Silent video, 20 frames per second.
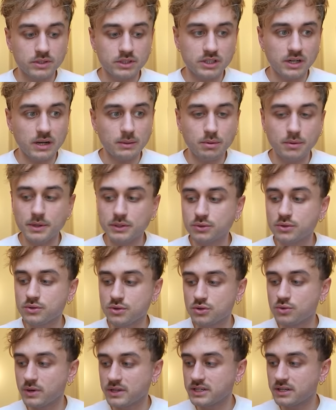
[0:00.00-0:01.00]
Déjà, la première chose
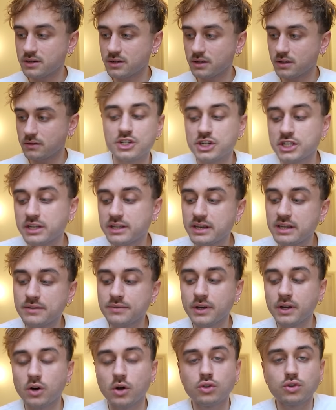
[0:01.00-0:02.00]
que je dois dire, j'ai été
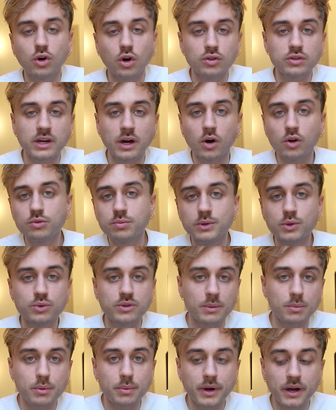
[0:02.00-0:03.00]
livré en 30-40 minutes
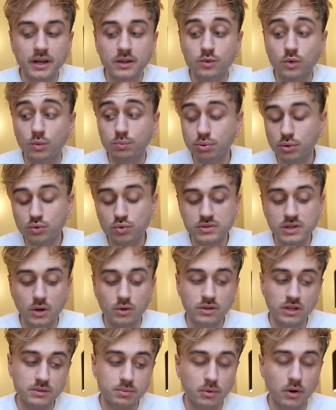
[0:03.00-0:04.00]
à peu près, donc pour tout ça,
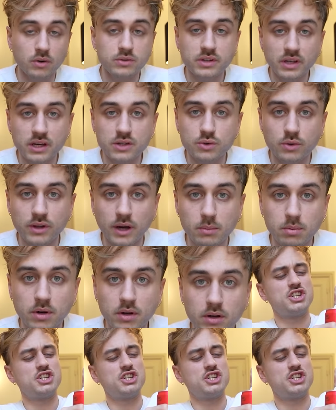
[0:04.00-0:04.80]
honnêtement, c'est raisonnable.